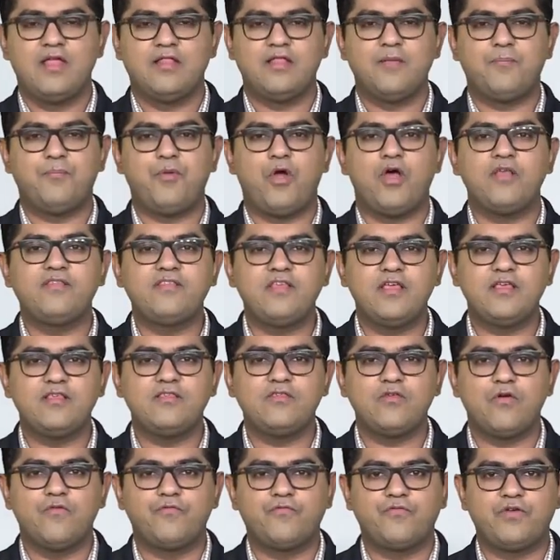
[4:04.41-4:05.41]
द
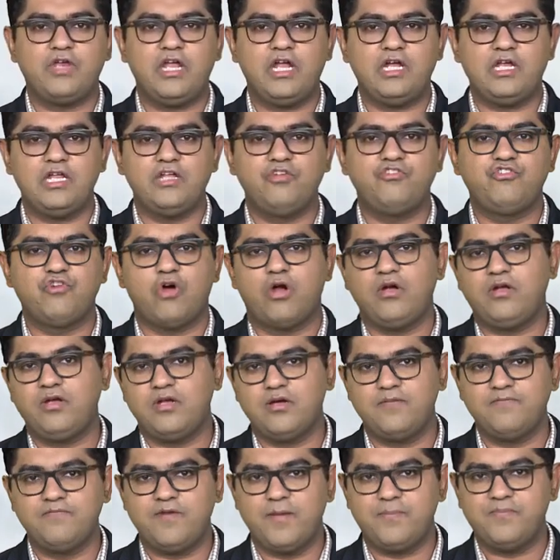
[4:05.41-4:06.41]
प्रोसेस ऑफ क्रिएटिंग शॉर्ट
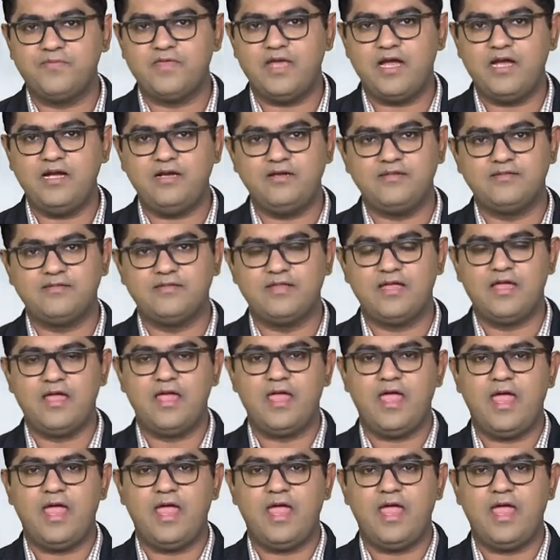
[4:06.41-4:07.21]
टर्म वेबसाइट्स